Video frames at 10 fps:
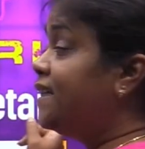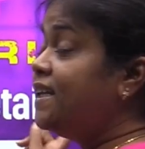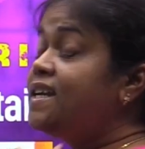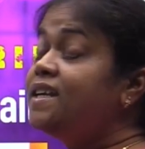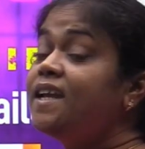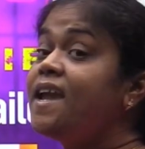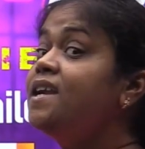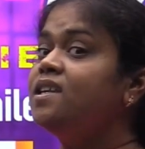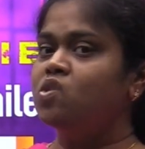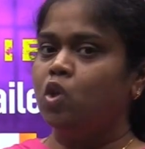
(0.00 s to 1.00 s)

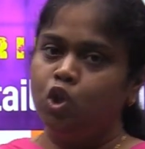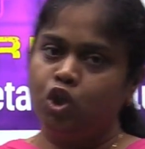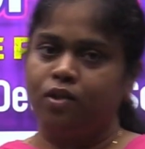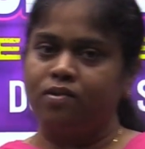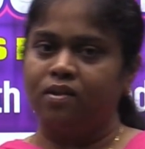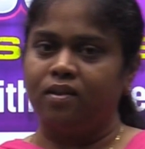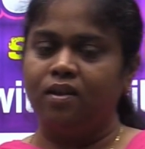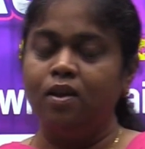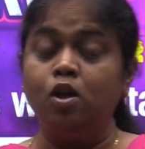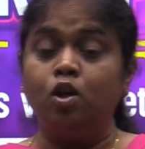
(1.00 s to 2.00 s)
డీటెయిల్డ్ సొల్యూషన్స్ అండి
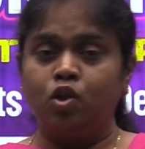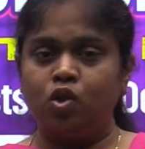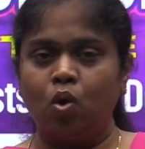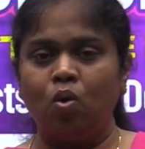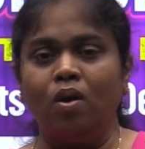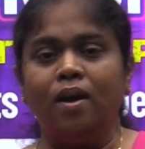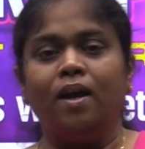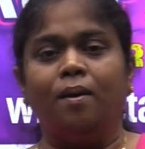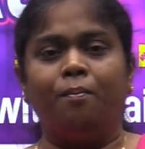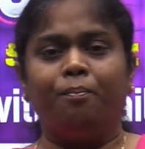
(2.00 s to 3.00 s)
సో
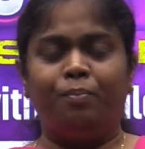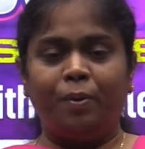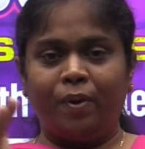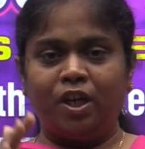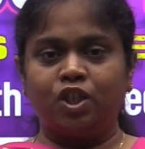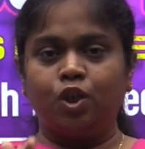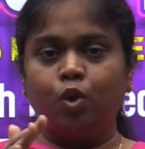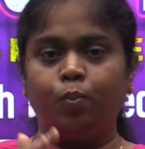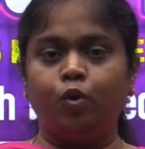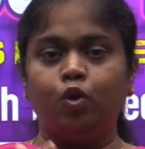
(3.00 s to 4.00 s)
ప్రిపరేషన్
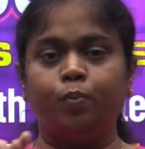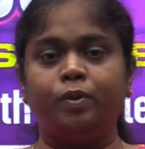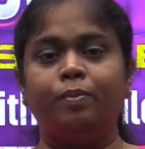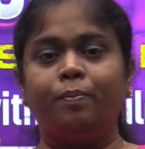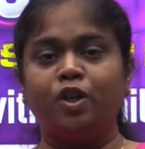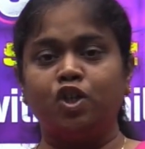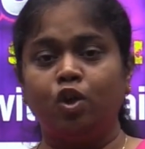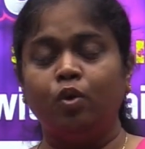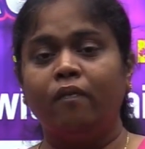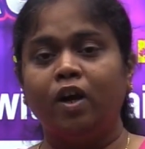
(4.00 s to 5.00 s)
గ్రూప్ టూ గ్రూప్ త్రీ ప్రిపరేషన్లో
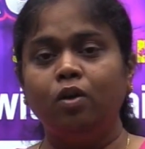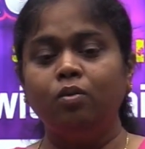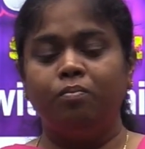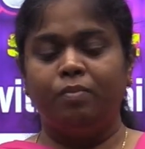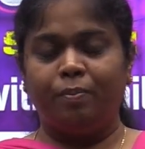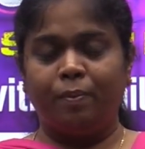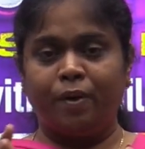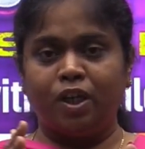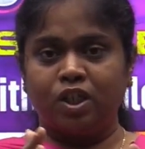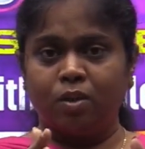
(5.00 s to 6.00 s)
ఉన్న వాళ్ళు మీ
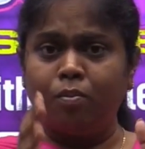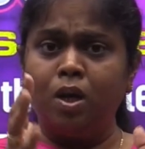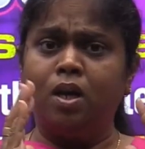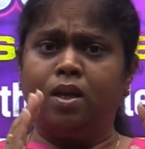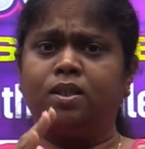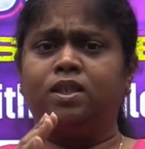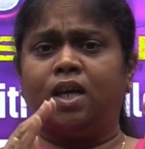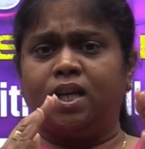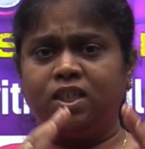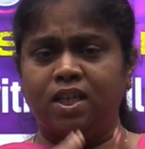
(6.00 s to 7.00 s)
ప్రిపరేషన్
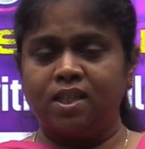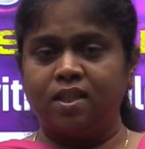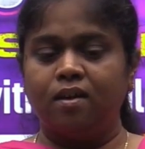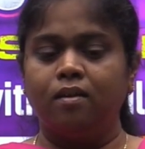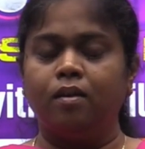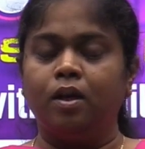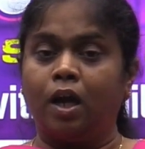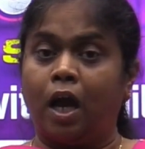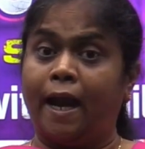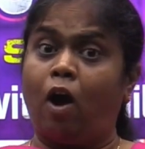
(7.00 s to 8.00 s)
స్టార్ట్ చేసిన
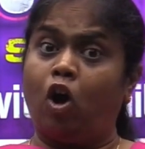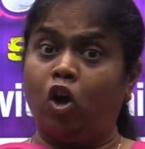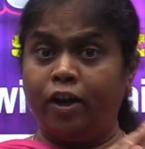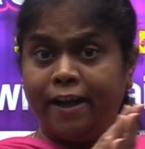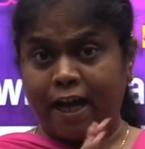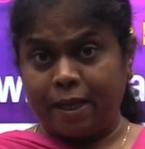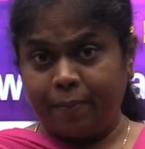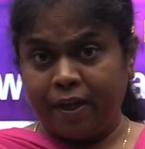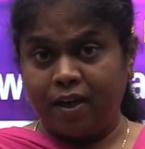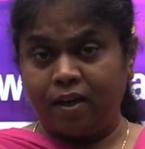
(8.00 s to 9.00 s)
ఆల్రెడీ
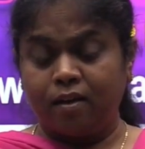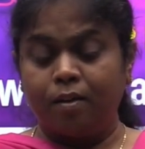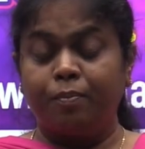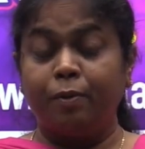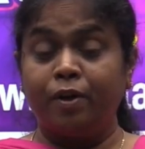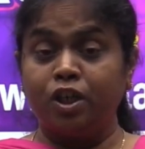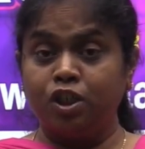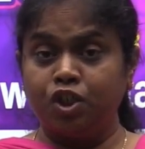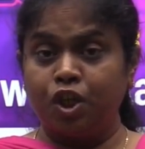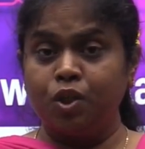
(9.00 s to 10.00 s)
అయిపోయినా
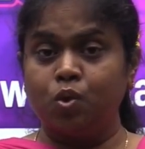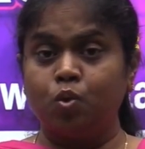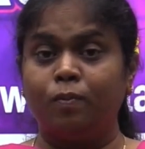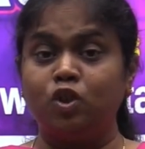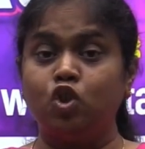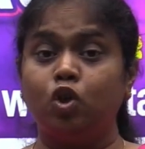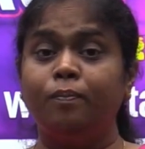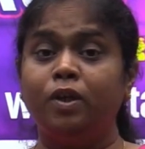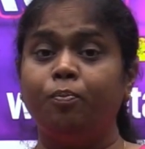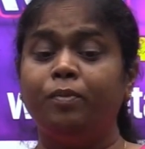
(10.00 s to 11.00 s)
ప్రిపరేషన్ చేస్తూ మధ్యలో
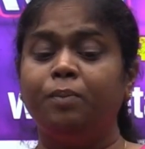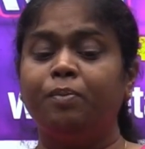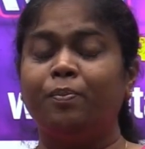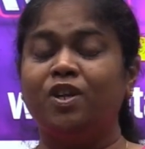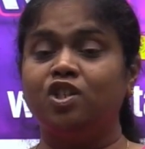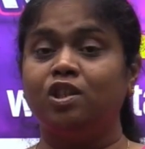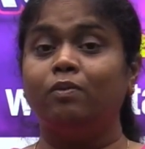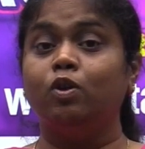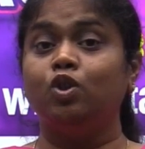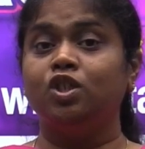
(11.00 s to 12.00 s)
మీ మీ ప్రిపరేషన్
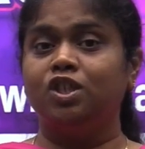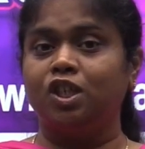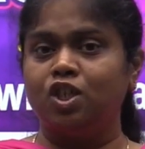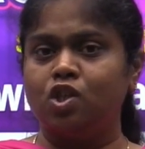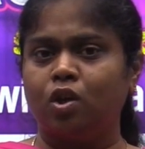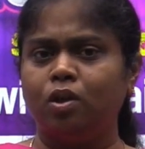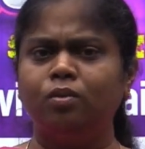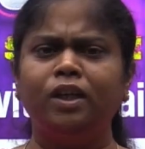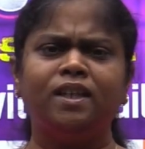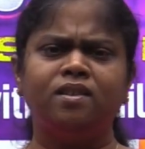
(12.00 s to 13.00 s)
ఎంతవరకు వచ్చింది చెక్
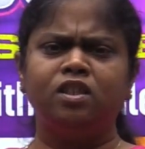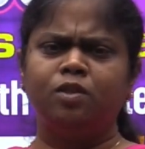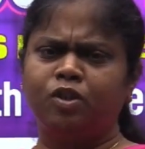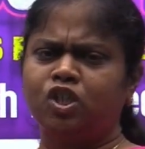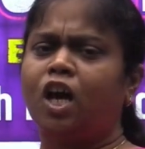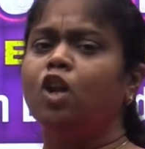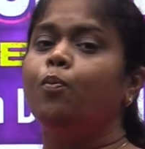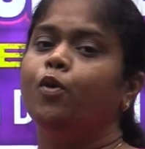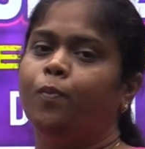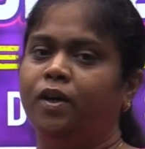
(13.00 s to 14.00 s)
చేసుకోవాలనుకుంటే ఈ టెస్ట్ సిరీస్ మీకు చాలా
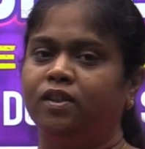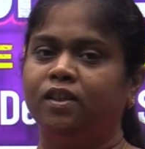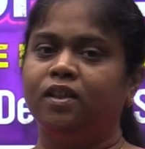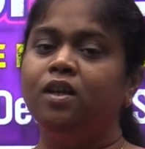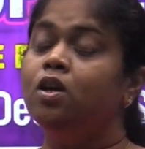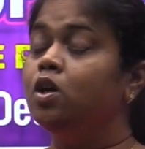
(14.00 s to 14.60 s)
ఉపయోగపడతాయండి